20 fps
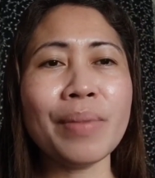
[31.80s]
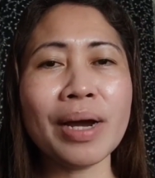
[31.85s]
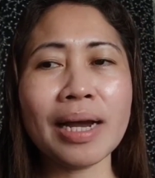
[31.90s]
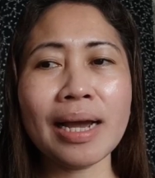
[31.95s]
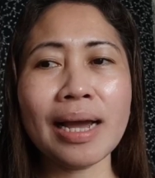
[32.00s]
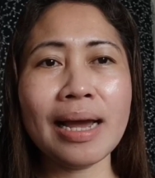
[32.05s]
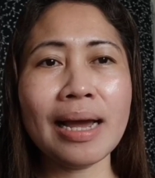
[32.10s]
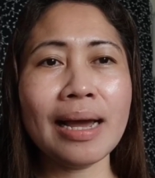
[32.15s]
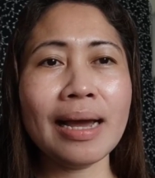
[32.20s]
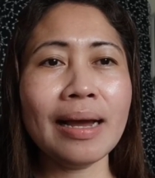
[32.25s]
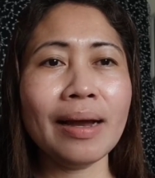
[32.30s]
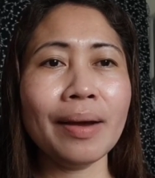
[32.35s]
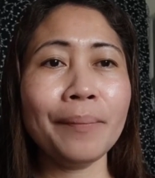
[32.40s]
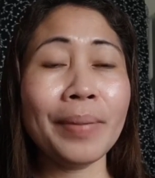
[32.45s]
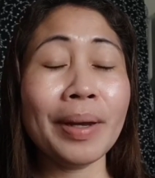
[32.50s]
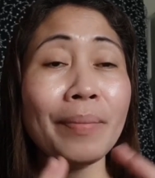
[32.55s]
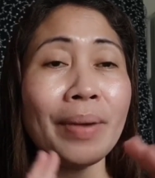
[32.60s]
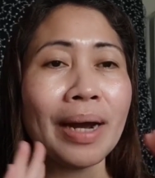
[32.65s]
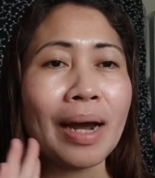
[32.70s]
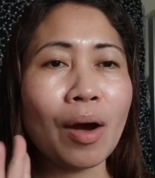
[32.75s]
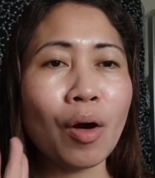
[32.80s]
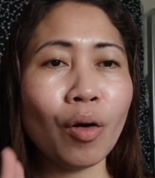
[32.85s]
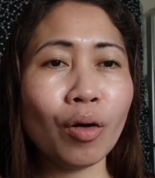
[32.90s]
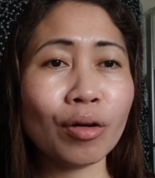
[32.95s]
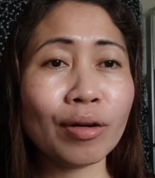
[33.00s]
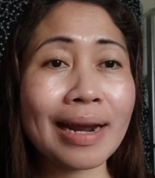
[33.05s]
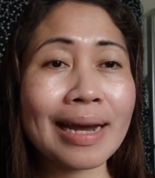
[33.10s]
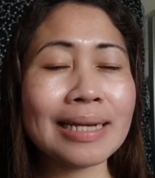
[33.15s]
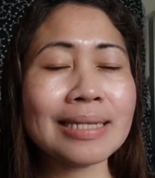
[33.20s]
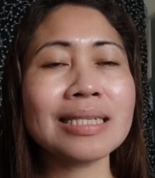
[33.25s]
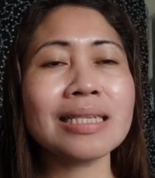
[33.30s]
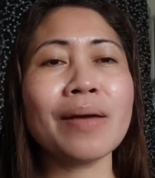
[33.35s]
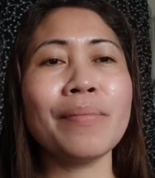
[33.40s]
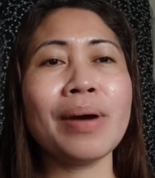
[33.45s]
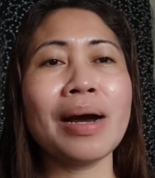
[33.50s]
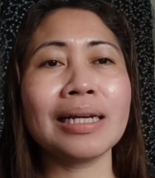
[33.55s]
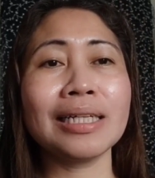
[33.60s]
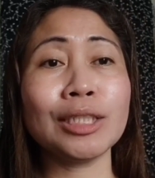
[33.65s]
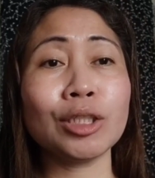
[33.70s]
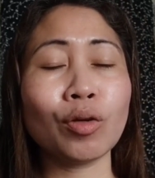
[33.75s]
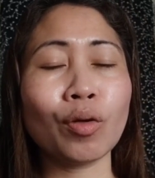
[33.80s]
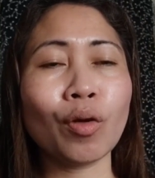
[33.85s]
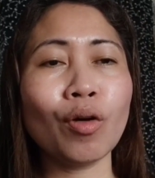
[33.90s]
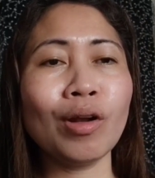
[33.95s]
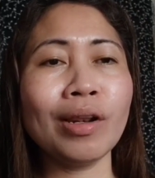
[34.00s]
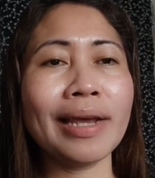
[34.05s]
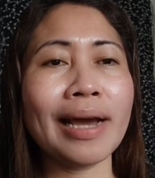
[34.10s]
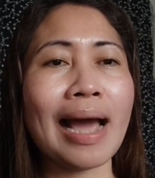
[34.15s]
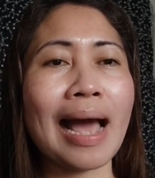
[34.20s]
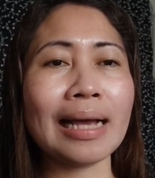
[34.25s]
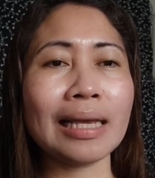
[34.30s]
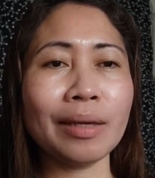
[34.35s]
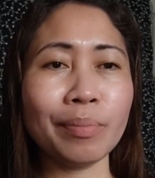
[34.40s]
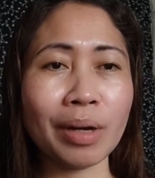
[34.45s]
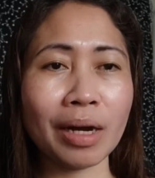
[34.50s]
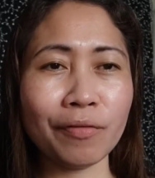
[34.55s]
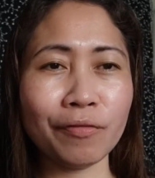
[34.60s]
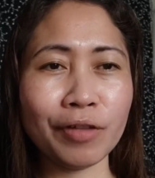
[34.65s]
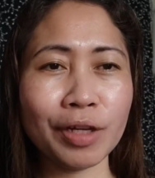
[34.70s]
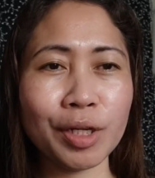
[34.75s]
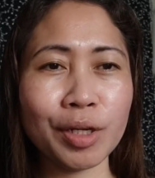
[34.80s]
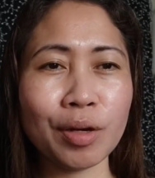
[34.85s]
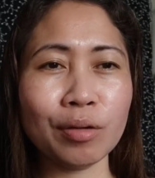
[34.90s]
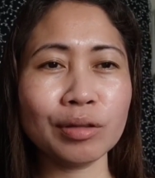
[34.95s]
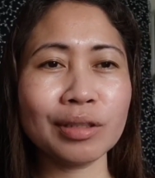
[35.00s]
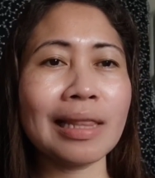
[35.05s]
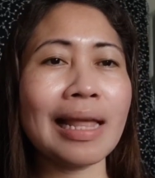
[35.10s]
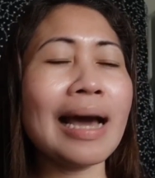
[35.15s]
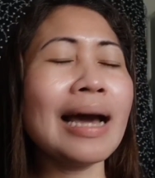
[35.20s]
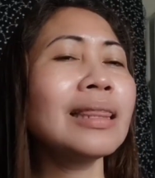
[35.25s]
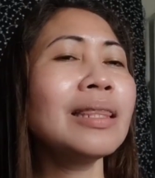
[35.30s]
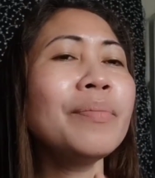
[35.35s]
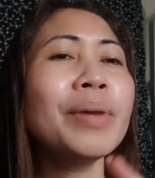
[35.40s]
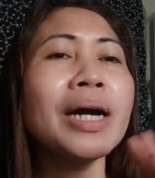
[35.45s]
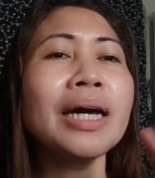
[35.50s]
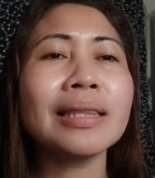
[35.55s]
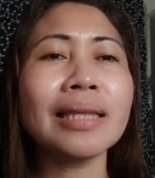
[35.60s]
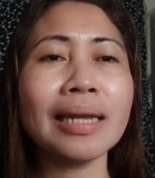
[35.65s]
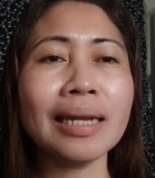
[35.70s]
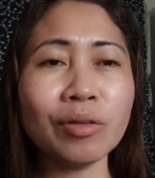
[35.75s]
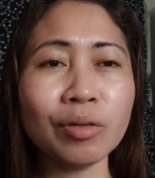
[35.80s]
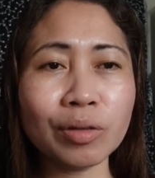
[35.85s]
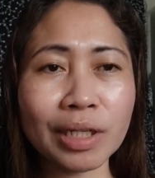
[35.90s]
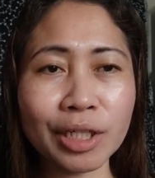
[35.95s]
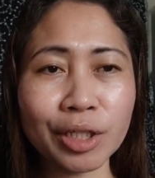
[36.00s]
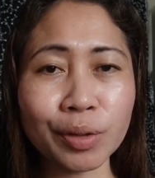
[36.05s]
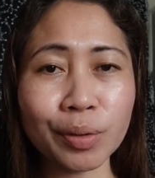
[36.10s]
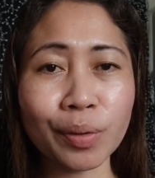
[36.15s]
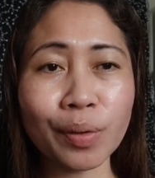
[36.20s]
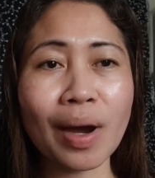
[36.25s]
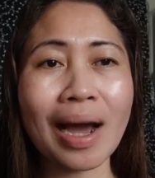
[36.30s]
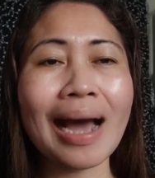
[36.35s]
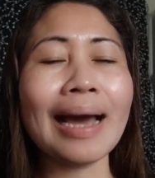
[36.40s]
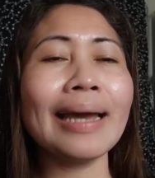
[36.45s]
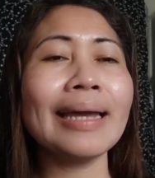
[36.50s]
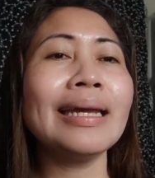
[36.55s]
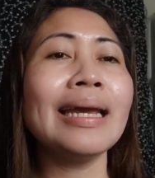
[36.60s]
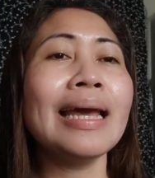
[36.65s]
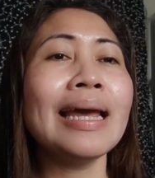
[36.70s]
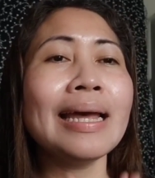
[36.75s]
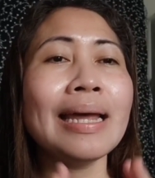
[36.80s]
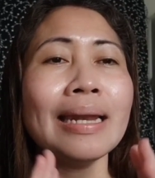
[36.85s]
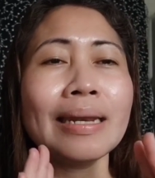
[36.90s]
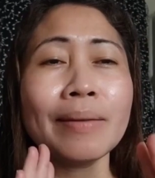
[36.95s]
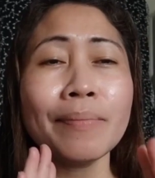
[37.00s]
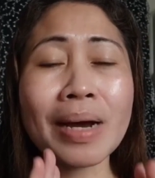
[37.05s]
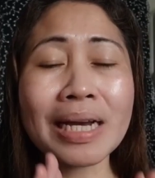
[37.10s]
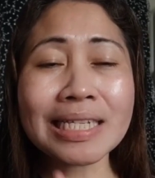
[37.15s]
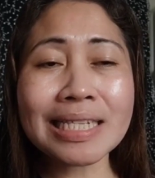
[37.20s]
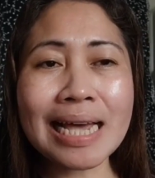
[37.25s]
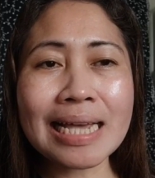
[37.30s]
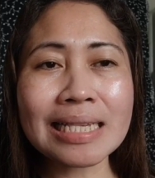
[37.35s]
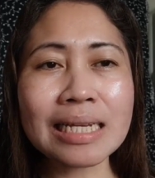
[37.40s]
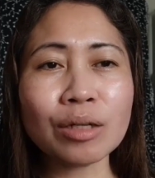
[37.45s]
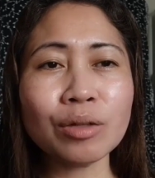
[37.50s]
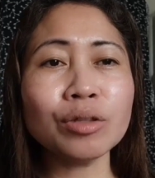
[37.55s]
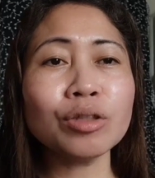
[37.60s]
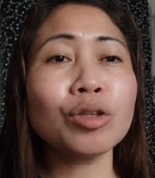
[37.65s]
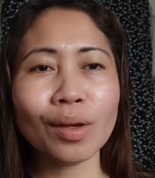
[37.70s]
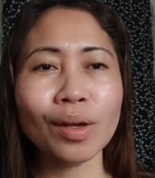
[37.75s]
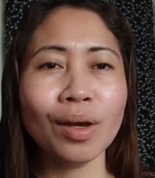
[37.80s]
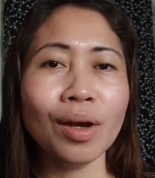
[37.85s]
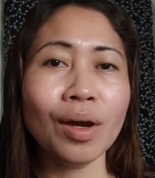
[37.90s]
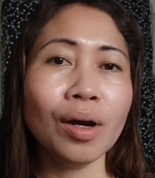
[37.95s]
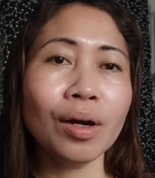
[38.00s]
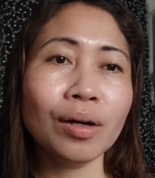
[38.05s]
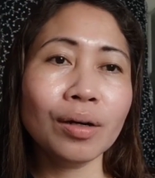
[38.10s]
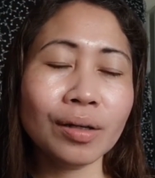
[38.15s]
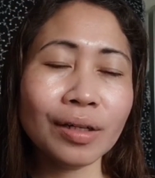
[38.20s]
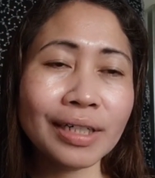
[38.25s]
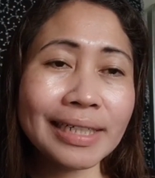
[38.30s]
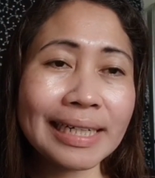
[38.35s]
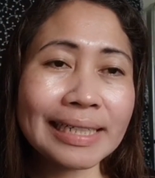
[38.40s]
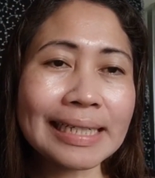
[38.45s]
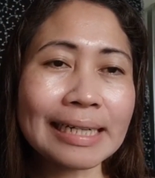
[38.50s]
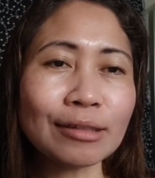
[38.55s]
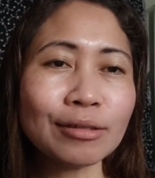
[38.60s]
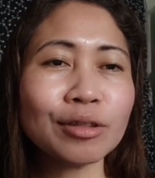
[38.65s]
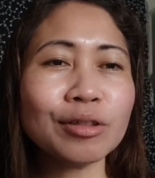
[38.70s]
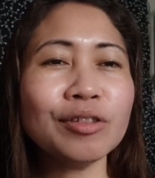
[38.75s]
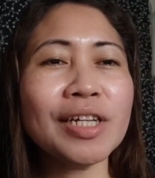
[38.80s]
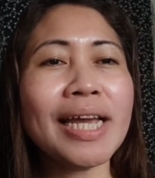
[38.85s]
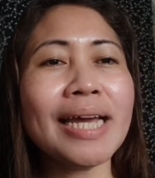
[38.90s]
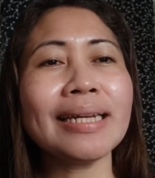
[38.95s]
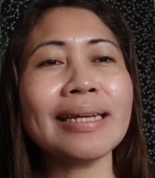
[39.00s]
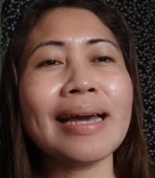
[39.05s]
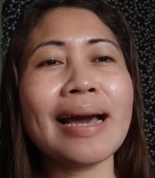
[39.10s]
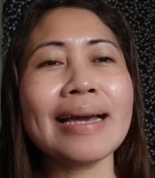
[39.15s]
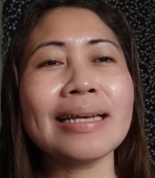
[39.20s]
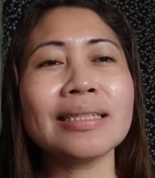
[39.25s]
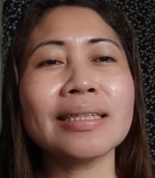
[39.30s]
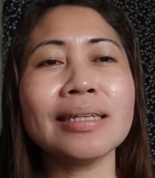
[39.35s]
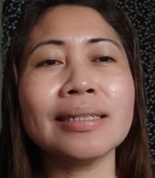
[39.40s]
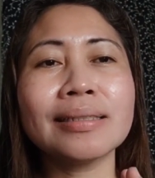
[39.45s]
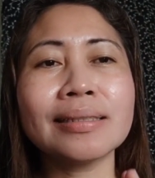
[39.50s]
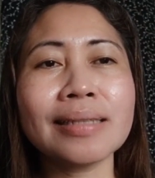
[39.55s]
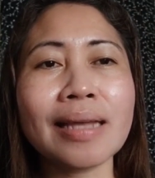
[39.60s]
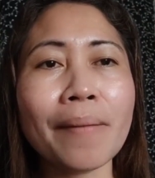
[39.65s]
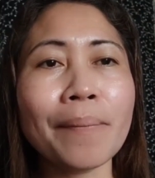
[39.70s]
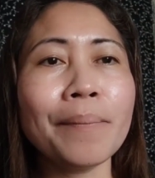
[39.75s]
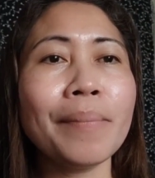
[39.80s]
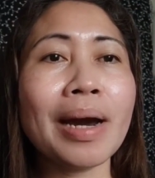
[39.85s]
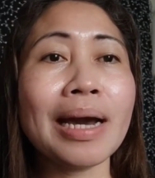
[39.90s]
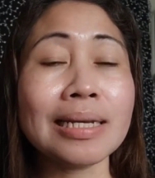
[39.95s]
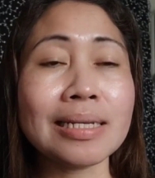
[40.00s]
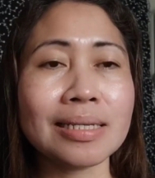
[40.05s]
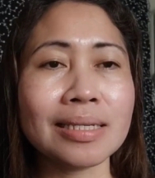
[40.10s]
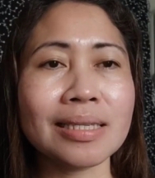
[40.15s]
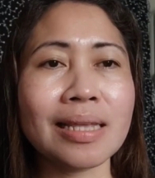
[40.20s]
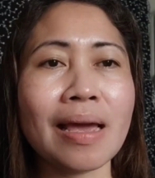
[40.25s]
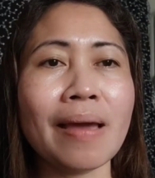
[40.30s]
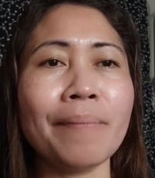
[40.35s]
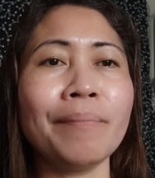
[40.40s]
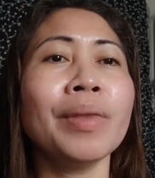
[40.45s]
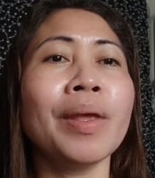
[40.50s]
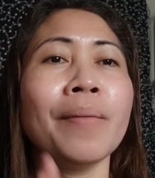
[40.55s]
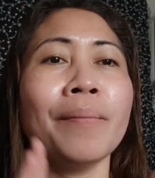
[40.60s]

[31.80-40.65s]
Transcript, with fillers: Sa mga may mga oras na mag-scroll ng aking mga videos, lahat ng mga tanong ninyo ay masasagot or nasagot ko na yan guys step by step.